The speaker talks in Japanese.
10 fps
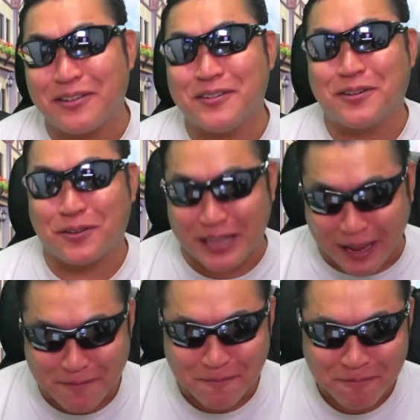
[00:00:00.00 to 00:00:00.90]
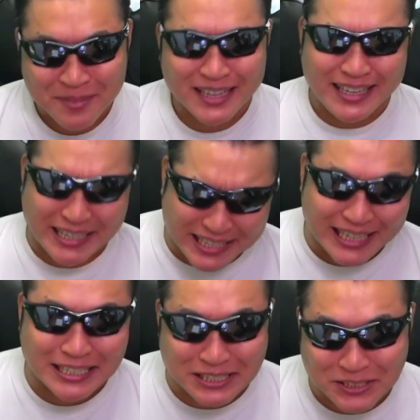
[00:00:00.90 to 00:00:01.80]
きたということで、
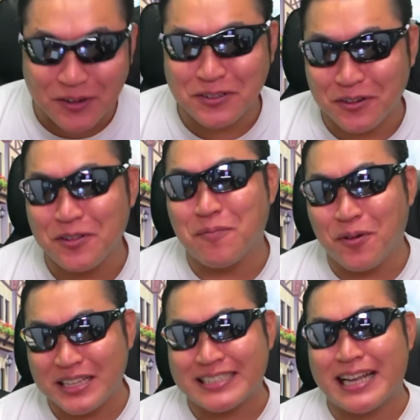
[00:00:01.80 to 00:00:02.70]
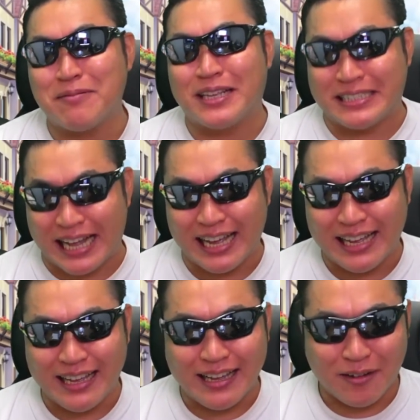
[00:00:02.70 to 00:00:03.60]
引きが強い時のボーナスタイムです
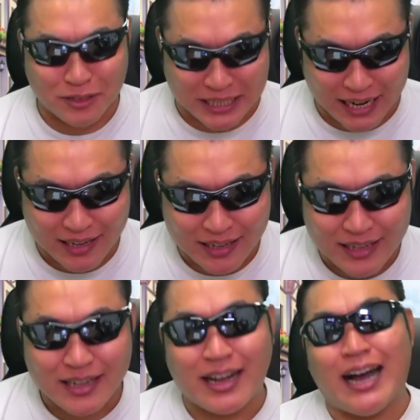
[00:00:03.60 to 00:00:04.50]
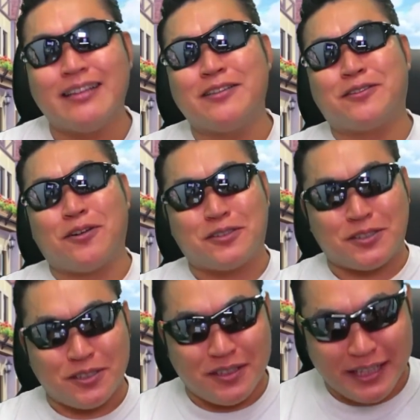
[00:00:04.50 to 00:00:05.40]
ね。こちら、貫
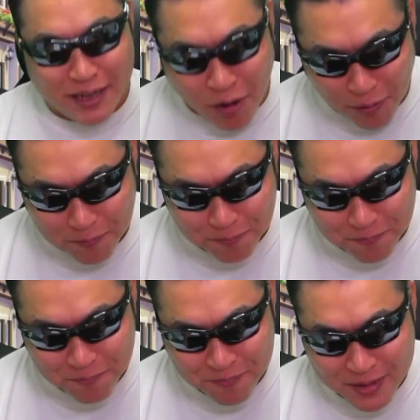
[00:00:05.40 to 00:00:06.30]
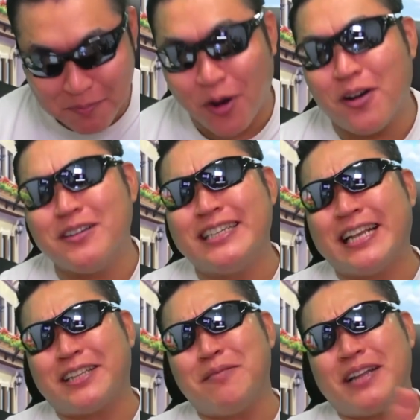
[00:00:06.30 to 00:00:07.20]
突2本、防具
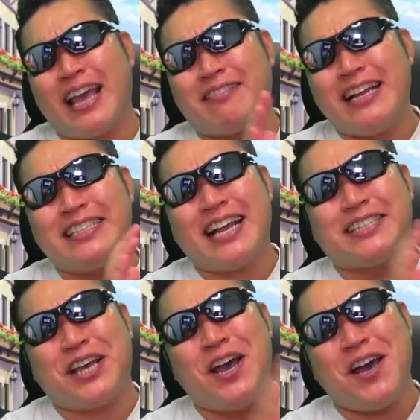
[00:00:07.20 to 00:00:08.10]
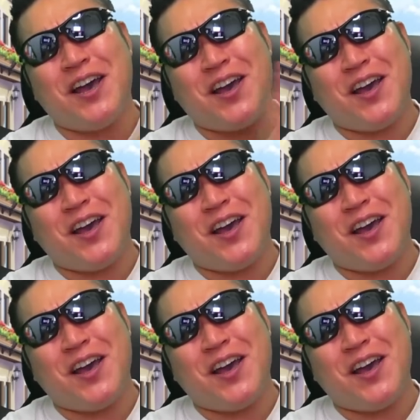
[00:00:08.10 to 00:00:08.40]
2セットまで100円生活